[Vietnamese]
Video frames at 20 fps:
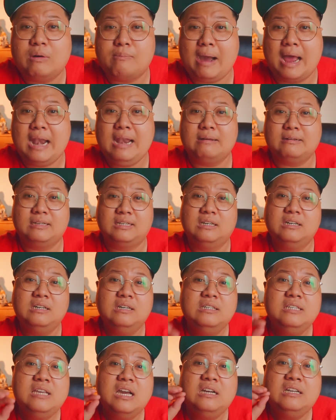và bà là
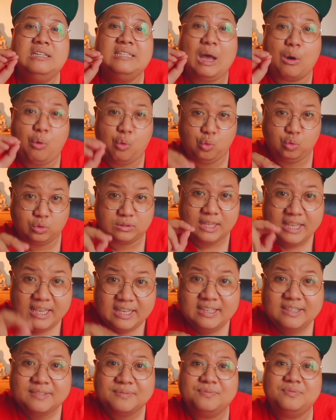cư dân đầu
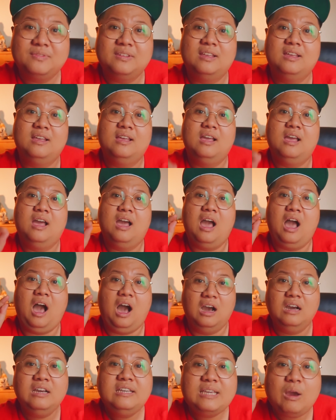tiên
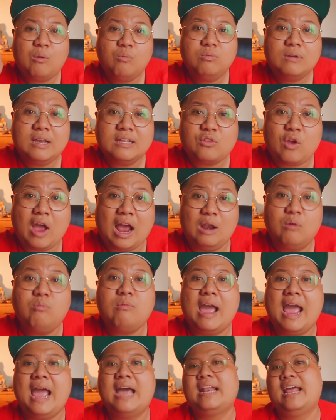ở trong cái tòa
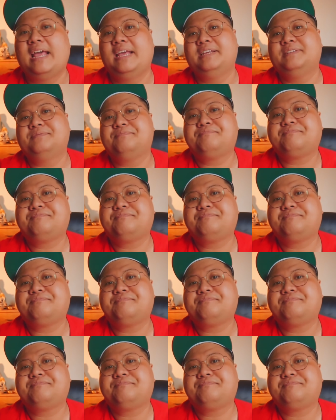lốc A này